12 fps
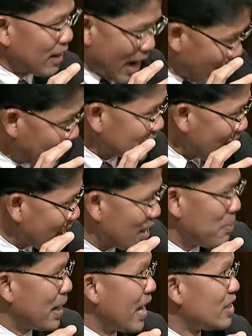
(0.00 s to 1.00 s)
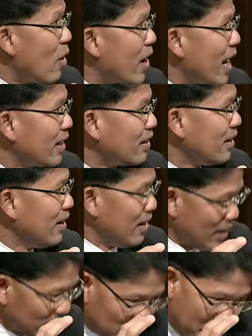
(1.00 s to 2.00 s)
คราวนี้ชัดเลยบันไดสองขั้น
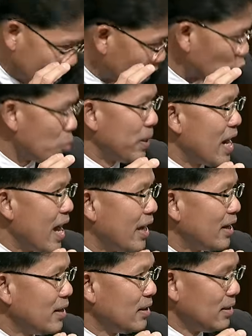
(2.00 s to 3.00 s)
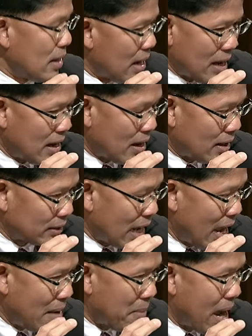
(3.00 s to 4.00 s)
รัฐบาลจะอยู่ไม่ได้ อ่า
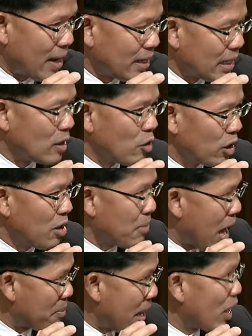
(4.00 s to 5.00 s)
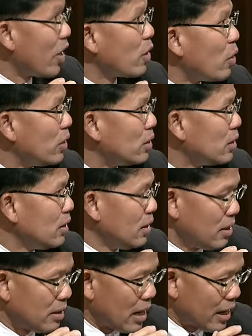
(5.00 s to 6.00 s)
ถ้ามาหนึ่งคนเราเอามาร้อยคน
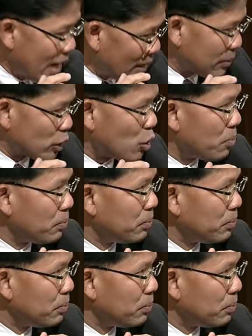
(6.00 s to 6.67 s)
อ่านัดประชุม